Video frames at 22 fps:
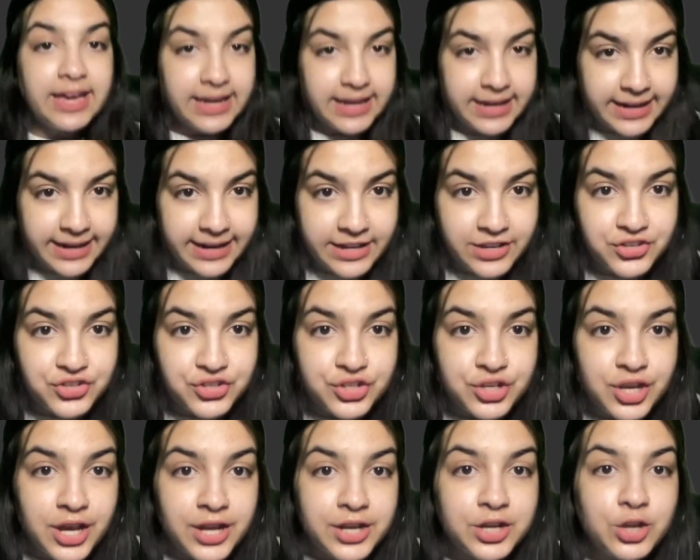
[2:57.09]

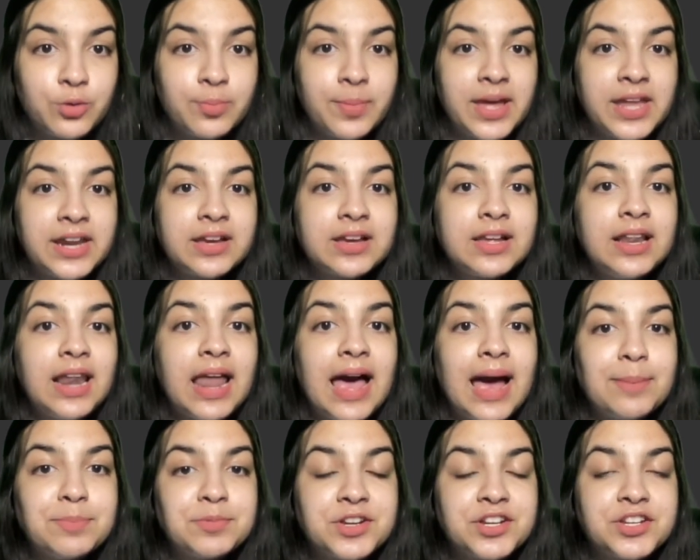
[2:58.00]
इंग्लिश न्यूमेरिकल
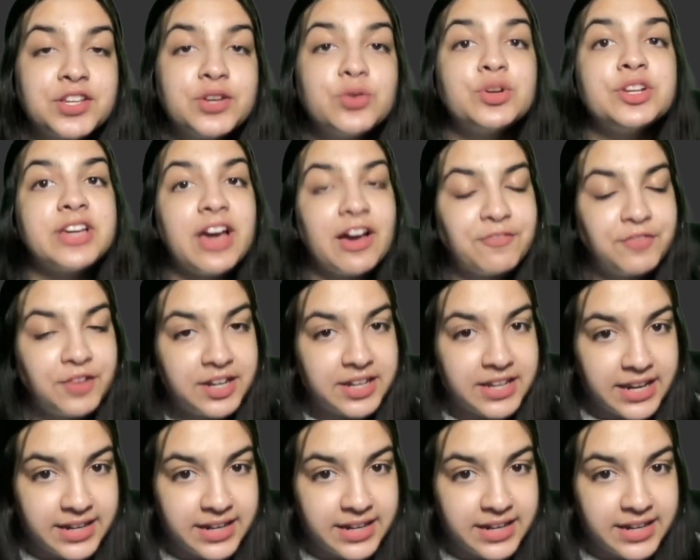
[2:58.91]
एप्टीट्यूड या फिर